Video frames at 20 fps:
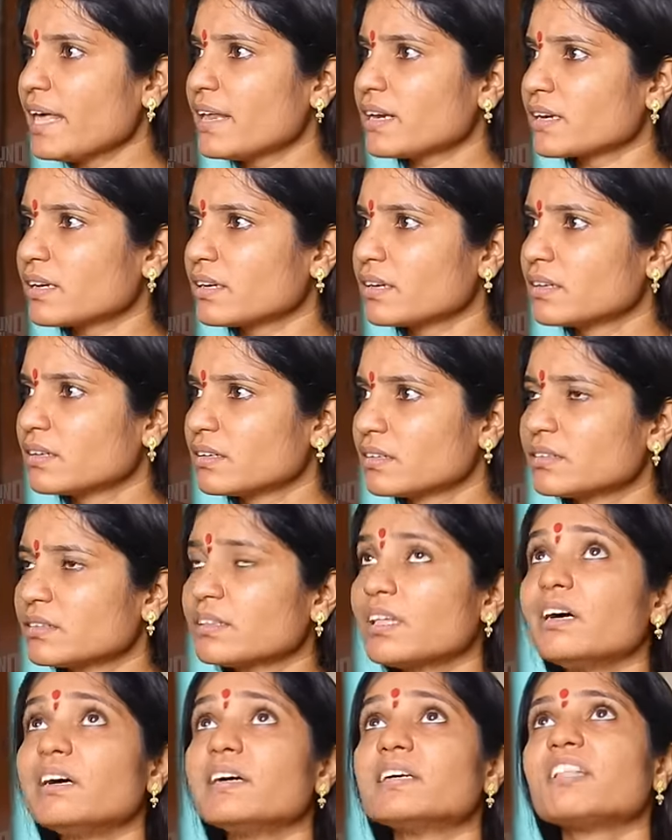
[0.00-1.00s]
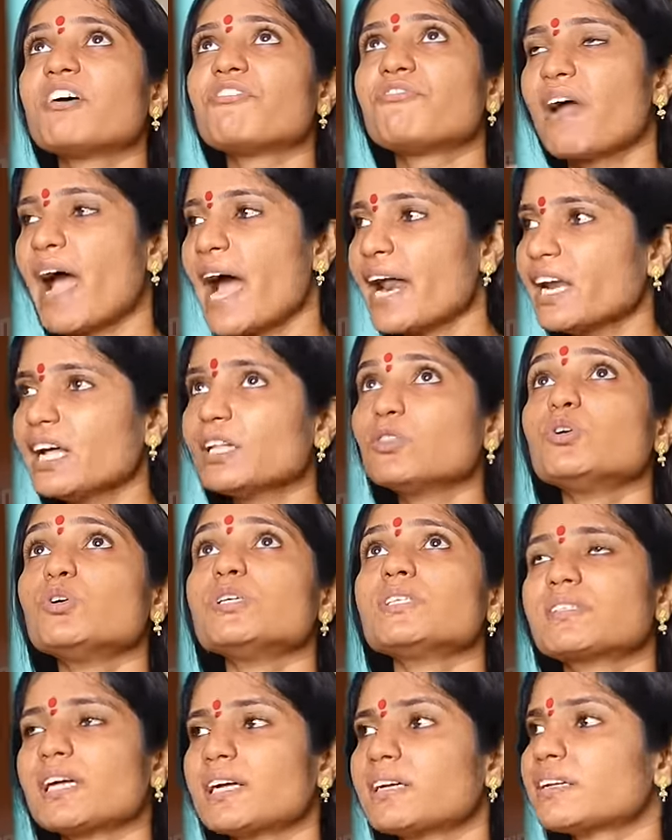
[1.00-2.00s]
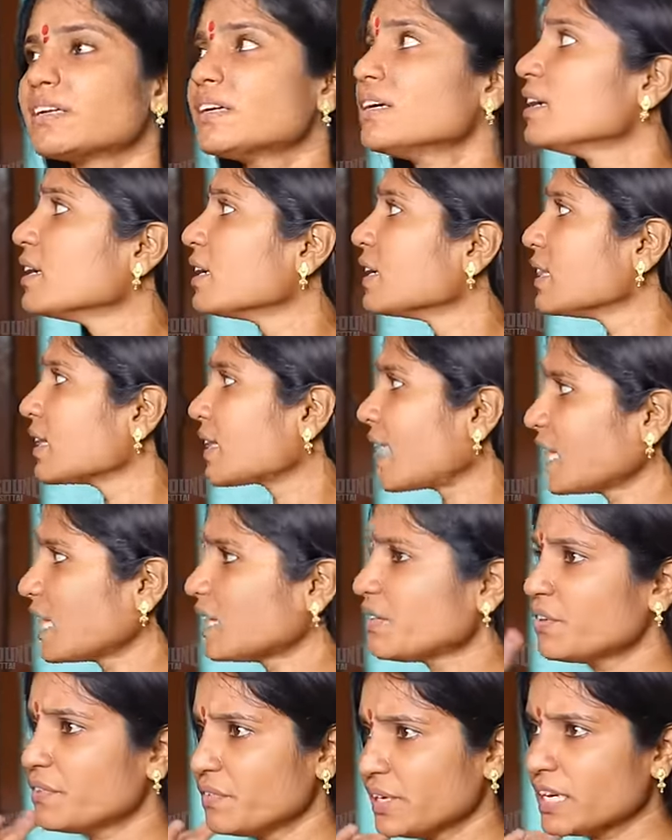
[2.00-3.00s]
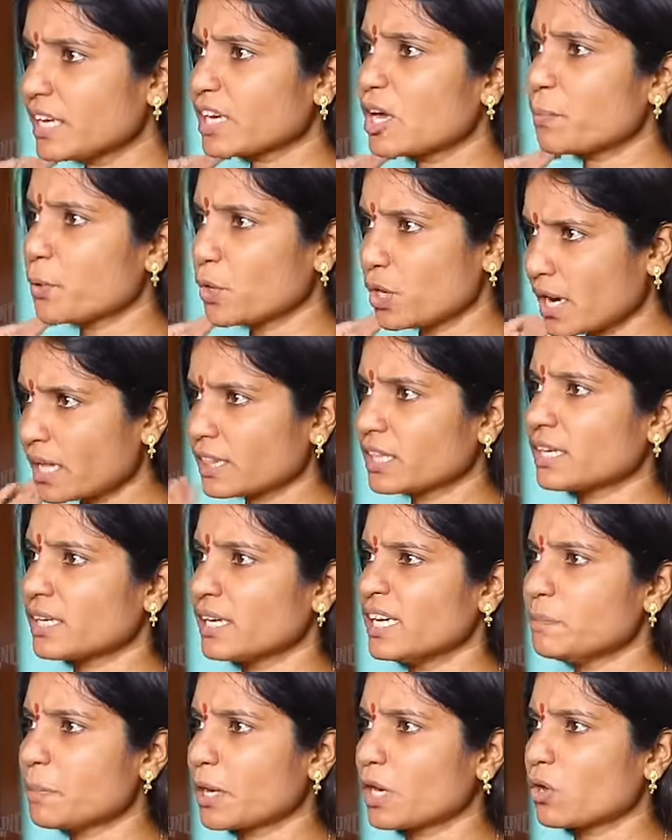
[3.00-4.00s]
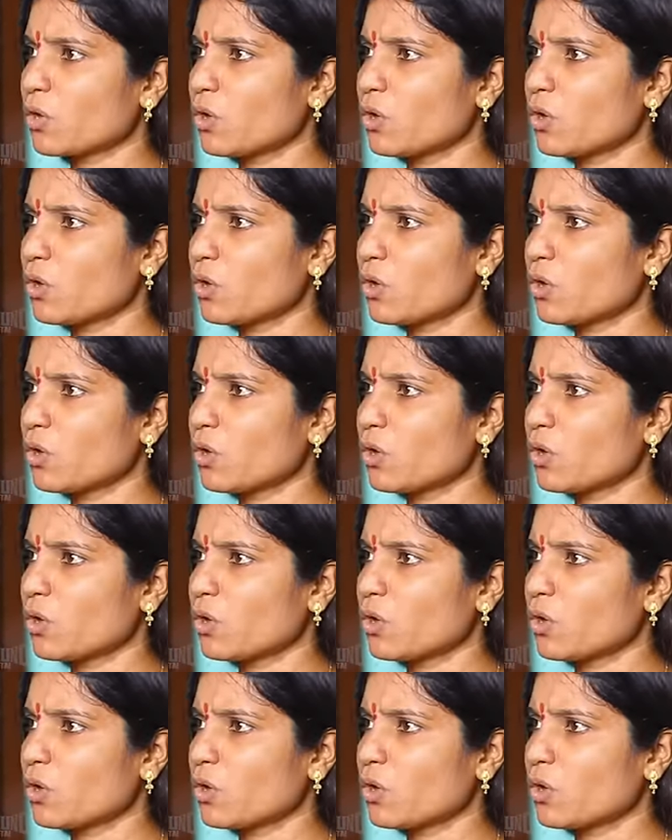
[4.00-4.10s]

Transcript: அவ்வளவு வேலை இருக்கு தோ இந்த ஃபேன்லாம் தூசி தட்டு இந்த கதவு வீட்டுல இருக்க பொருள் எல்லாத்தையும் க்ளீன்